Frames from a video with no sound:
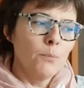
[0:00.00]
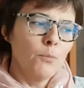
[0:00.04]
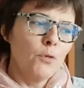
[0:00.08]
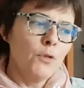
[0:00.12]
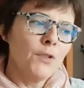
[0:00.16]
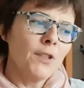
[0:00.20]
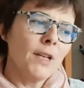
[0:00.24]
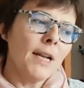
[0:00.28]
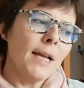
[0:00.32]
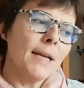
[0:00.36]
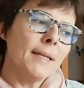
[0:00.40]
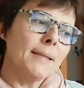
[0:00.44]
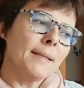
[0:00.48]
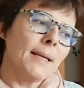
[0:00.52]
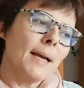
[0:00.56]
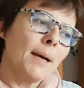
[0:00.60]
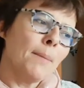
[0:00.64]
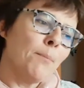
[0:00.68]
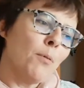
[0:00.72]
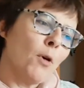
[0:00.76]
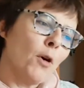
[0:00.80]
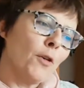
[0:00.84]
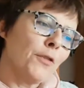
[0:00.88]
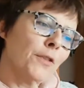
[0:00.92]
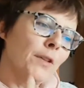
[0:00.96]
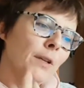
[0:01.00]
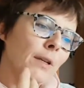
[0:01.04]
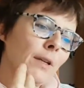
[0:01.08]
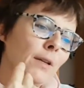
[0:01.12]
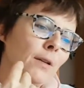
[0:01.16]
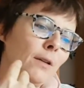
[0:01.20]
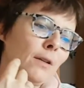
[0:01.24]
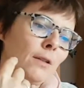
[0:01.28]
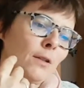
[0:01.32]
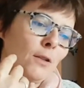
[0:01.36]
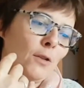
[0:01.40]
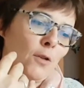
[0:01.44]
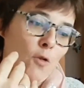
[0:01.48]
Puis elle a été
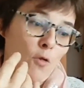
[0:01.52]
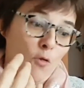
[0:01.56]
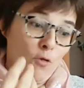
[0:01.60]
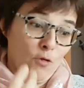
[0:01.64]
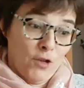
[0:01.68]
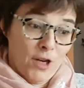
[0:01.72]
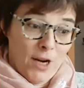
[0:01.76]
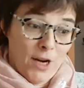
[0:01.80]
importée au